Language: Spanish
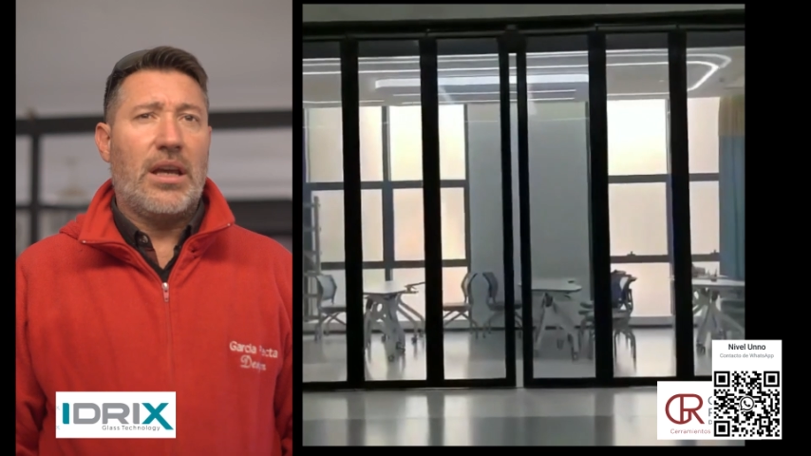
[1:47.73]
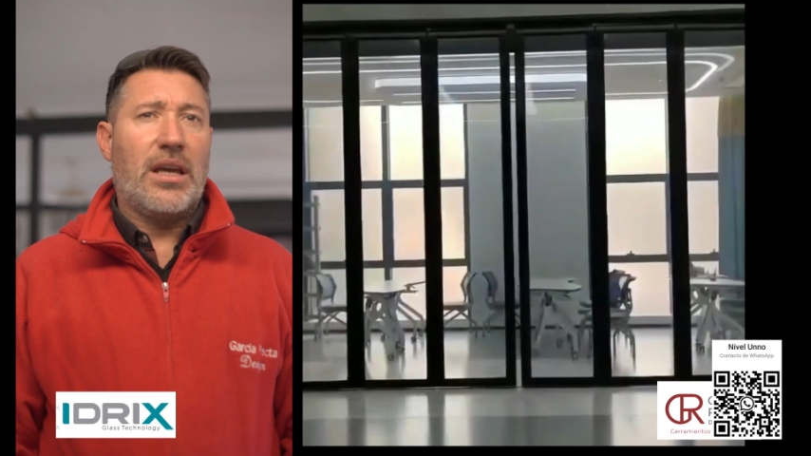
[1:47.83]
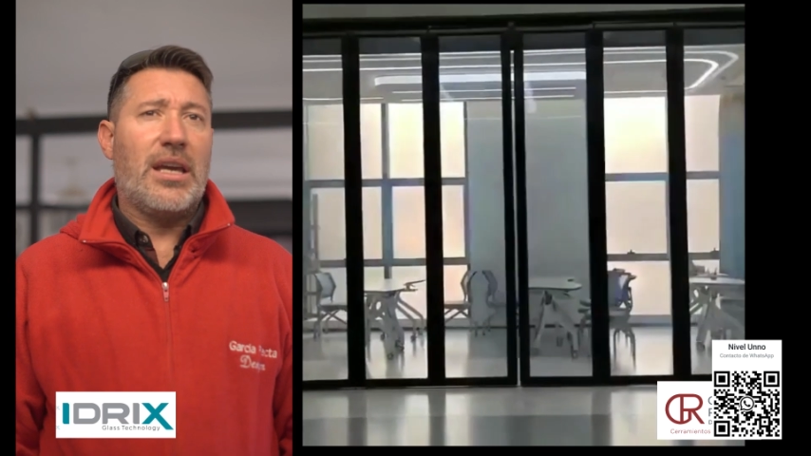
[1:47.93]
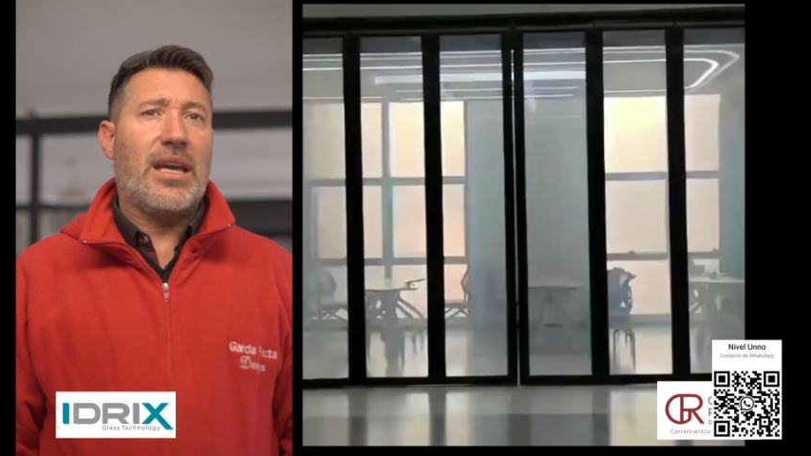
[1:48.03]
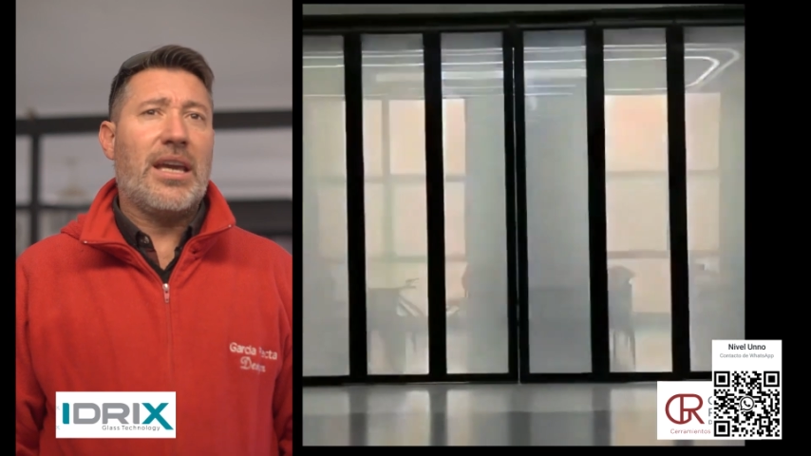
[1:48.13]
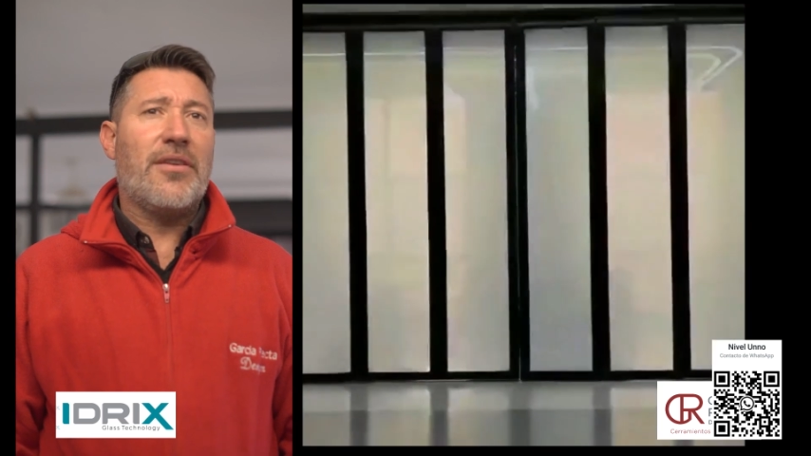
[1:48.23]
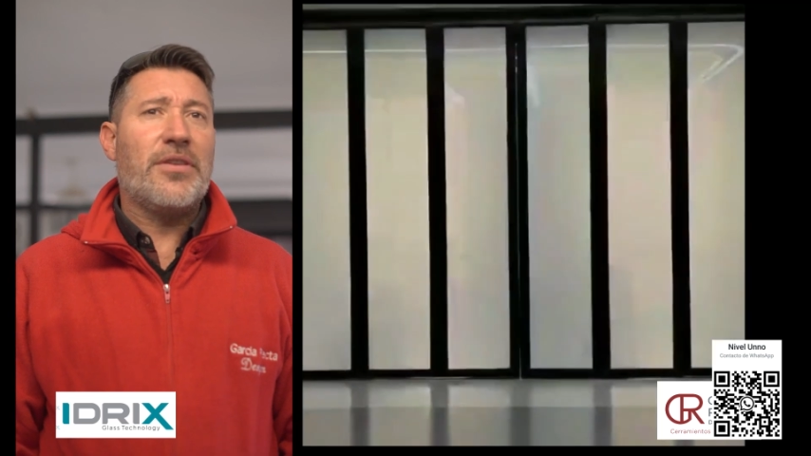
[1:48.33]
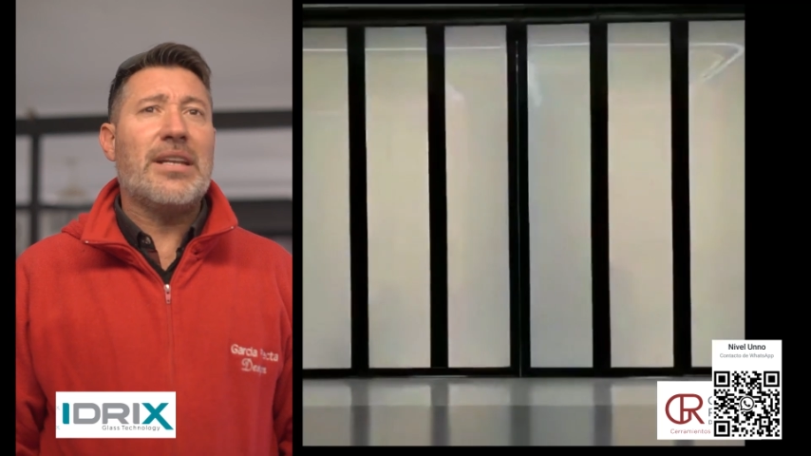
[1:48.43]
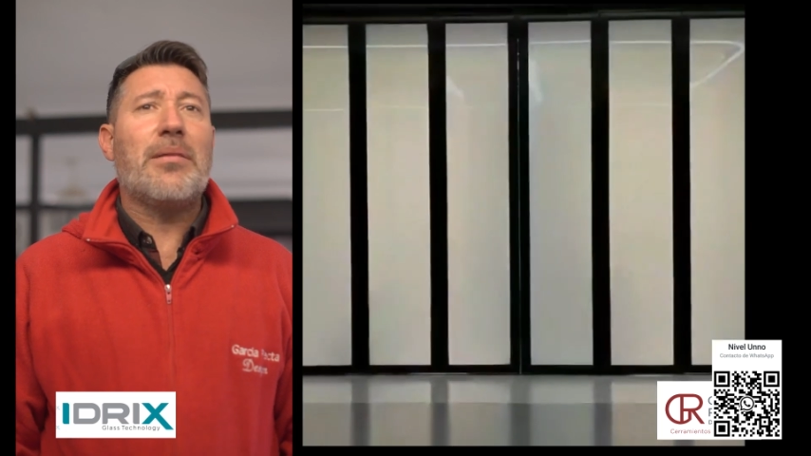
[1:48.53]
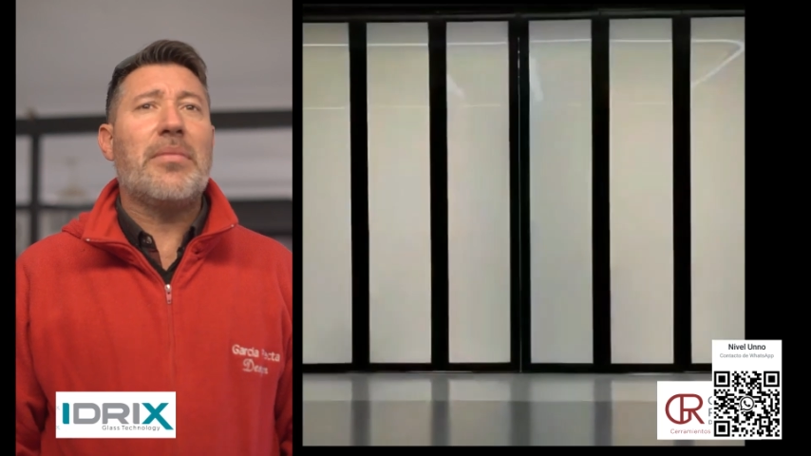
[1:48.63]
Eh,
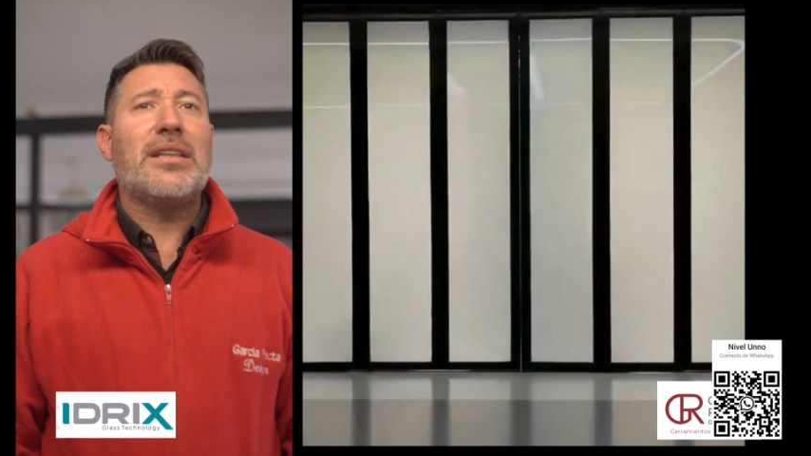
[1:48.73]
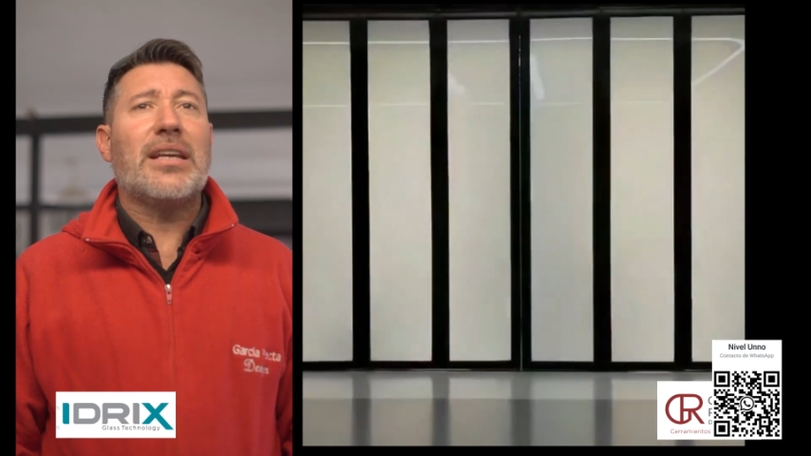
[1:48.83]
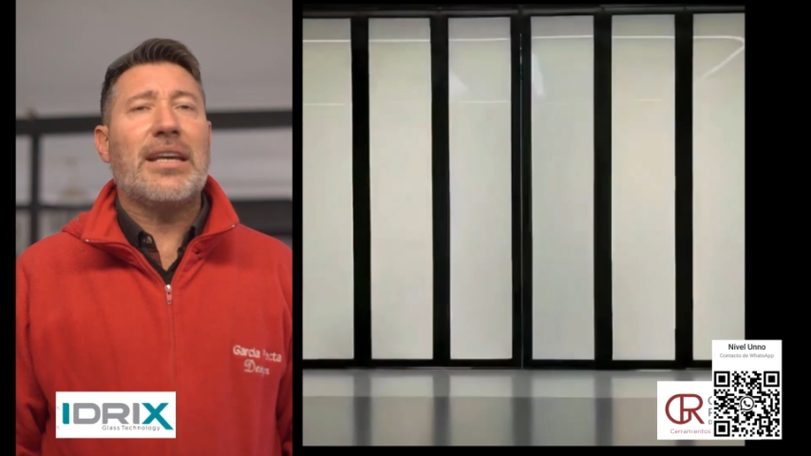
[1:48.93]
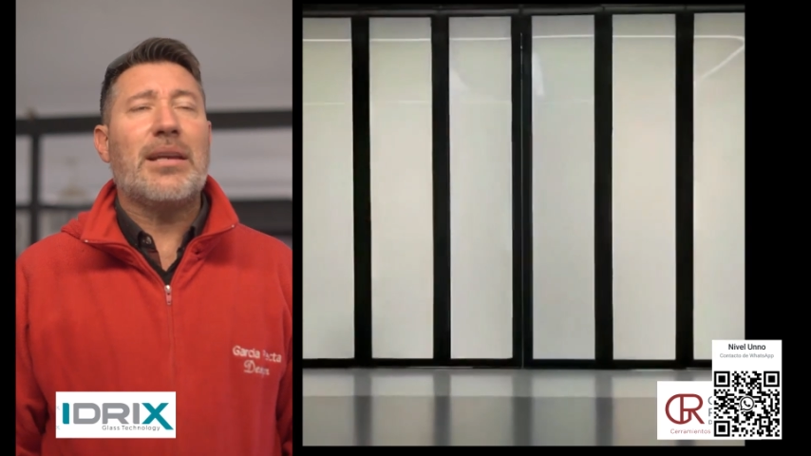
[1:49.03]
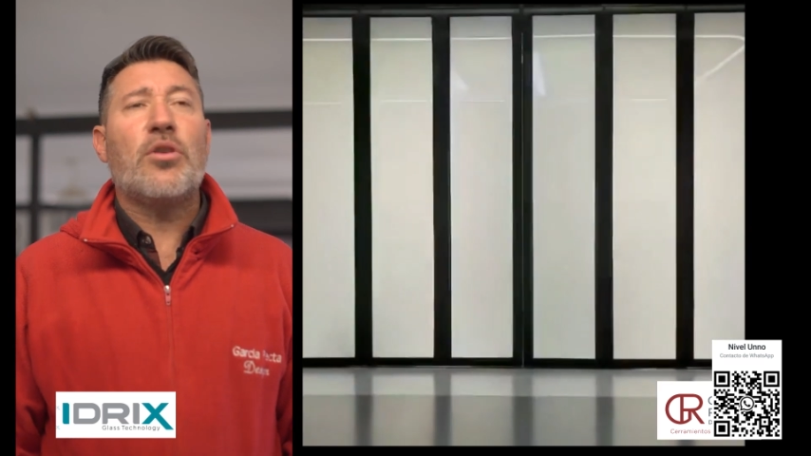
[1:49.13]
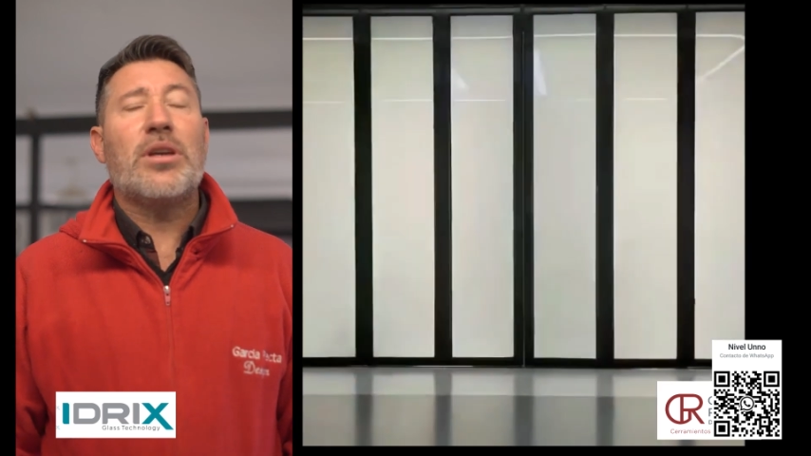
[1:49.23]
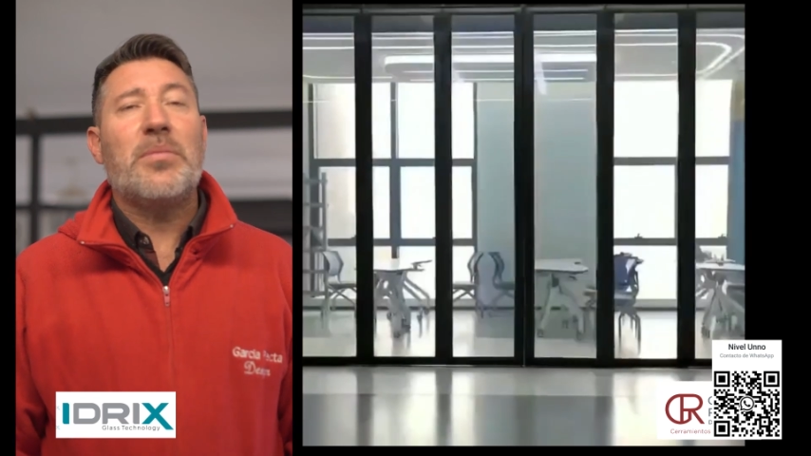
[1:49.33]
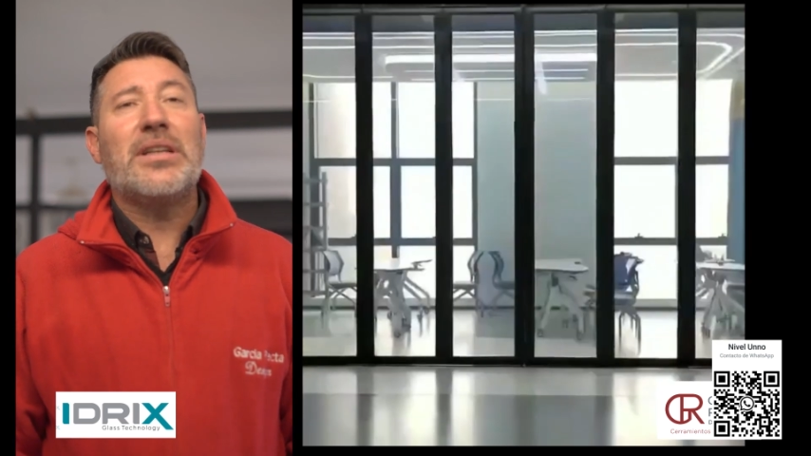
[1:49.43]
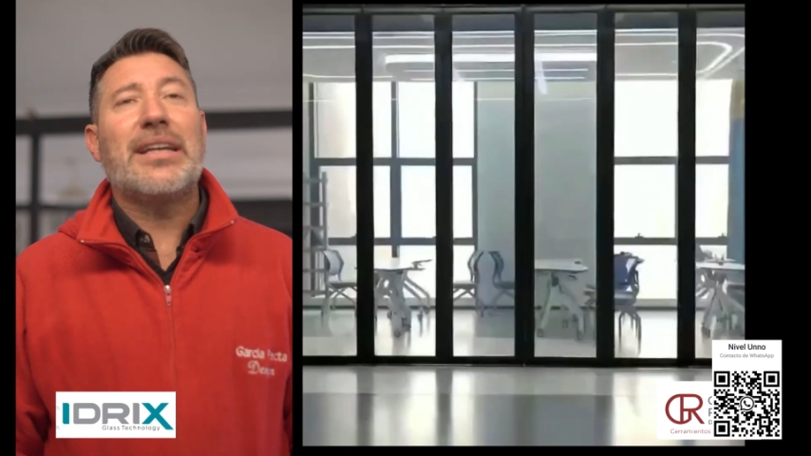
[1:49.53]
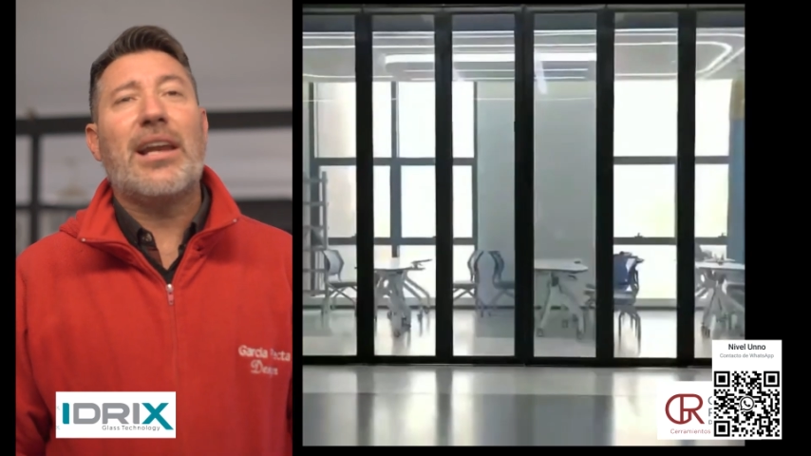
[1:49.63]
finalmente queremos
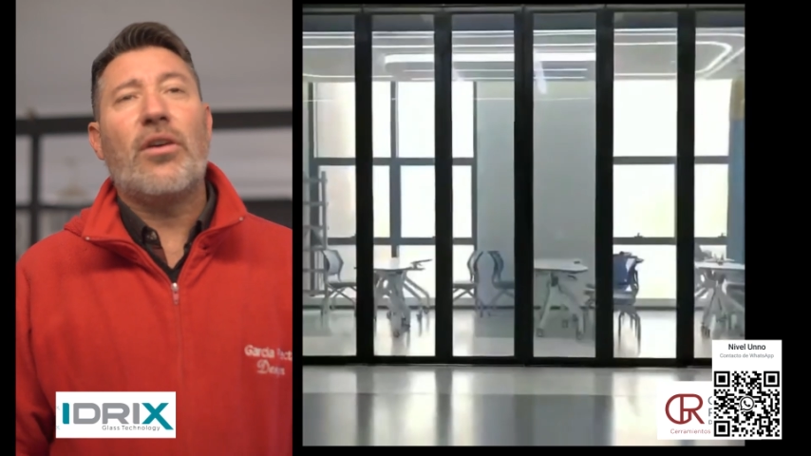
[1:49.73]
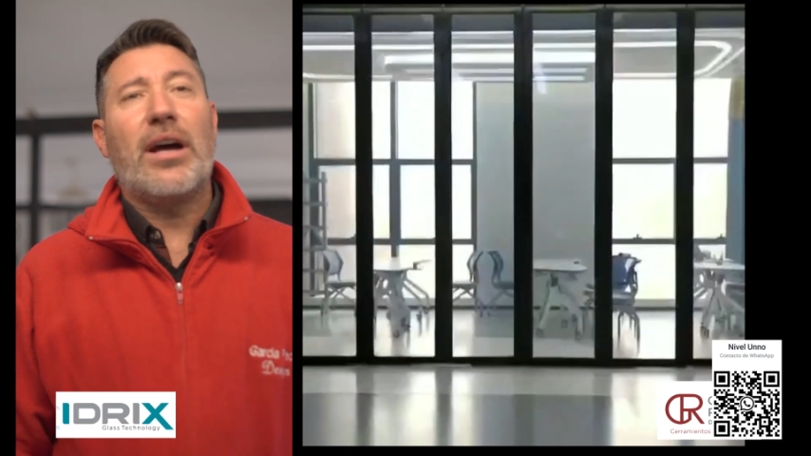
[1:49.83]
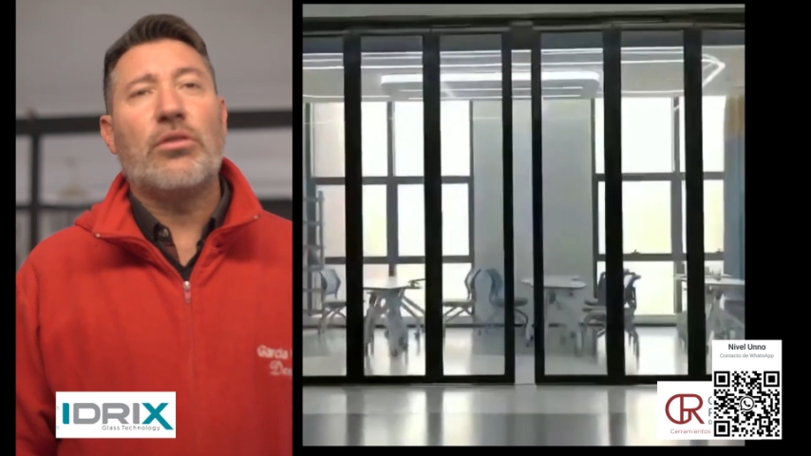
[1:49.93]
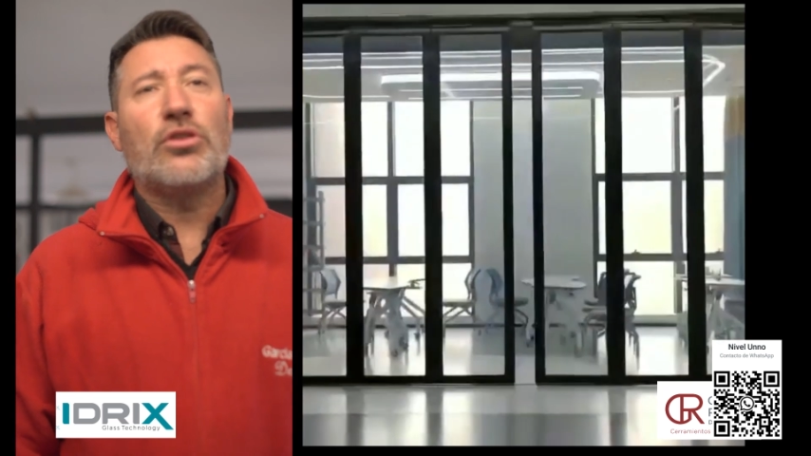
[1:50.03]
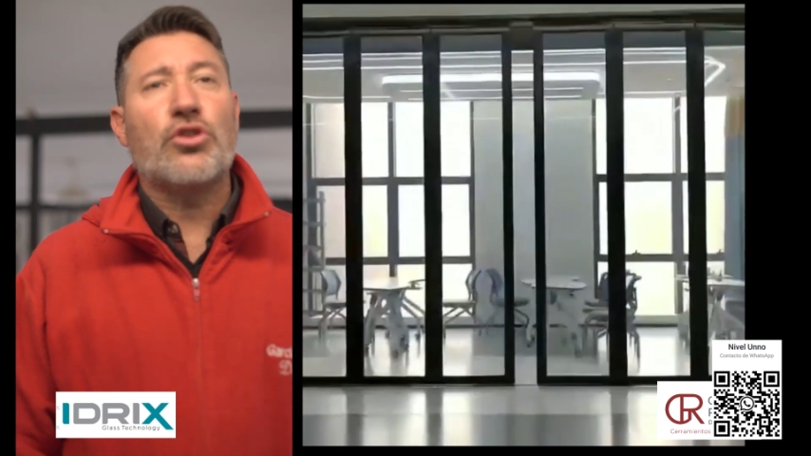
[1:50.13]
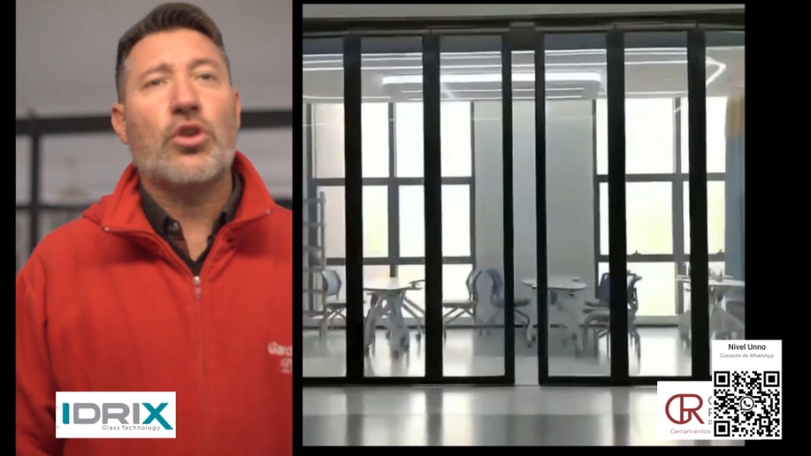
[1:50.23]
invitarlos a nuestro